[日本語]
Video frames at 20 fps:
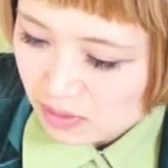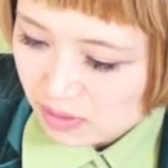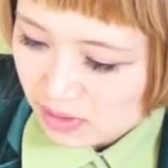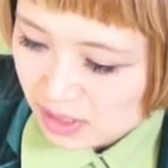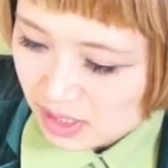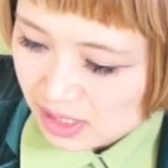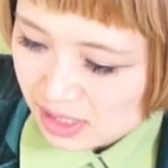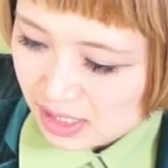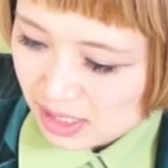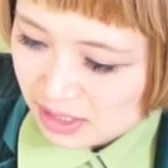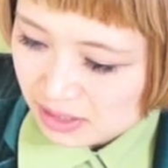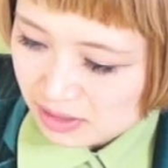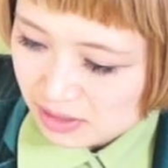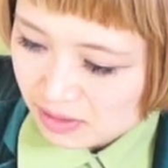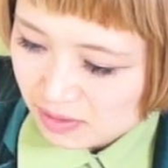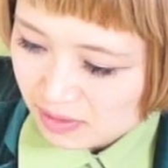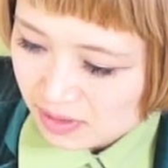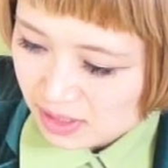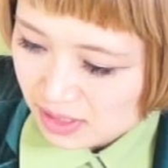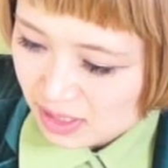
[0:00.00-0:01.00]
食い選手
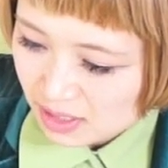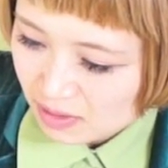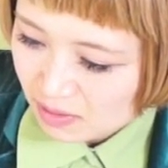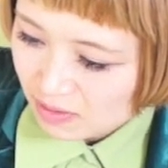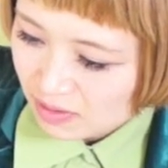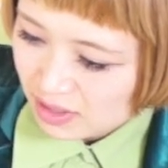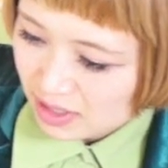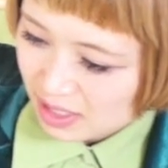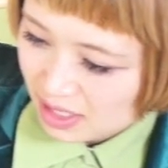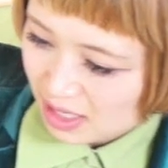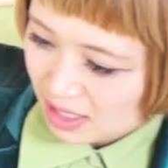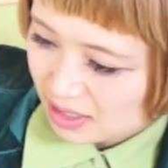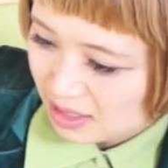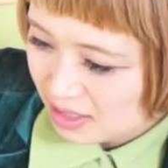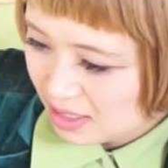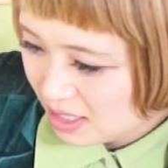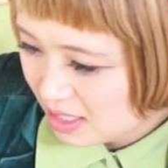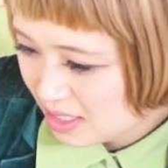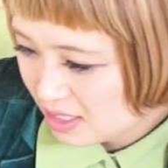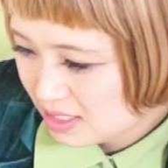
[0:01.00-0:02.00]
同士で恋に発
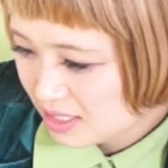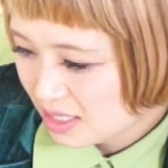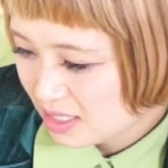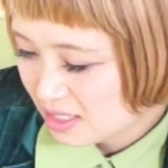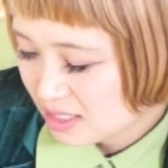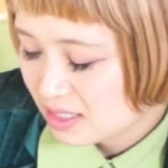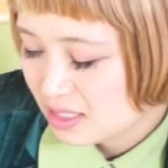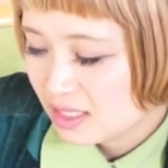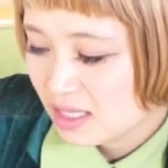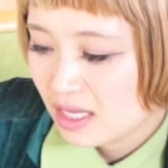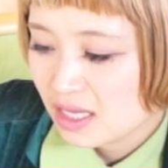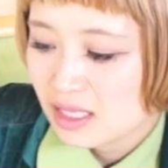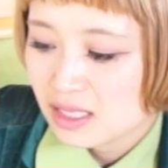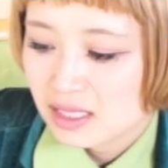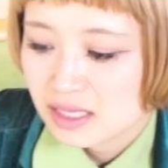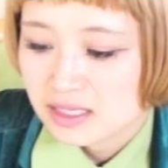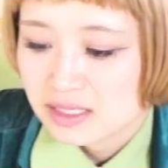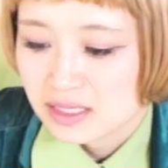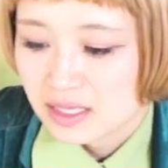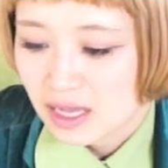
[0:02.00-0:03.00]
展したりしないん
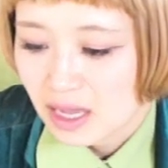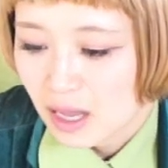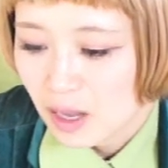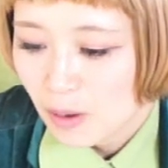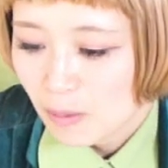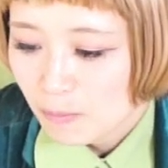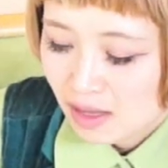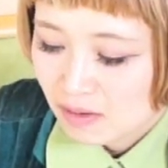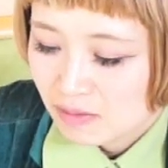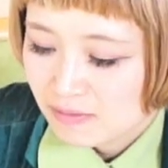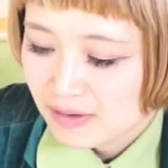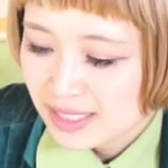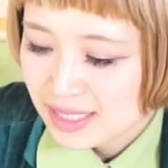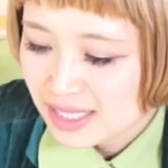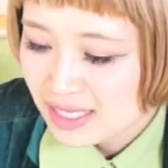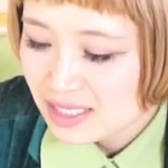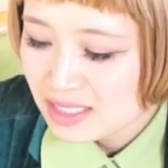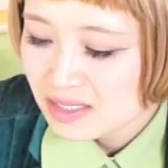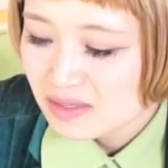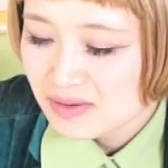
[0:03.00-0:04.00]
ですか
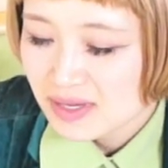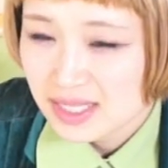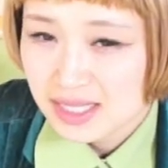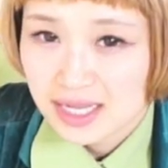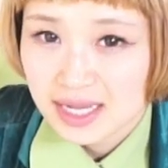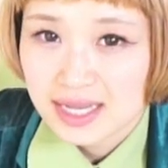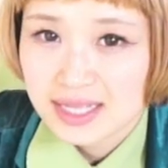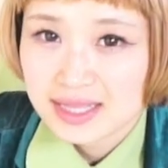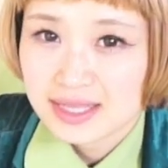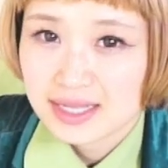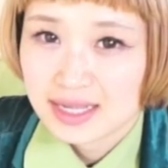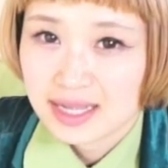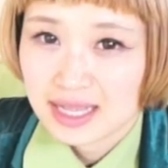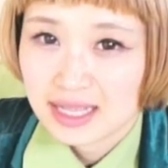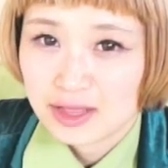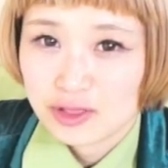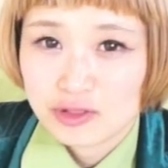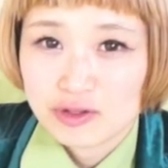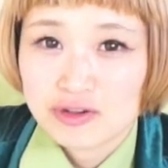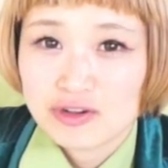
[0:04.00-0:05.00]
私はなかった
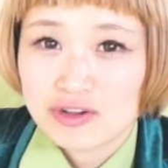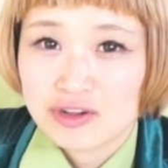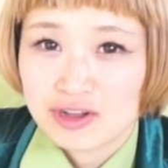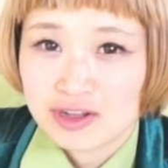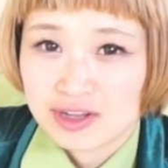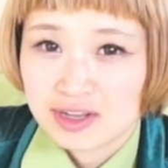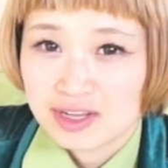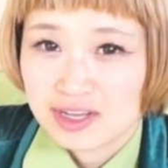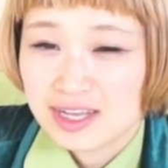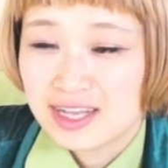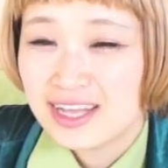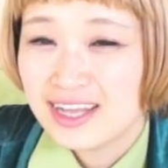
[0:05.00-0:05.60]
けど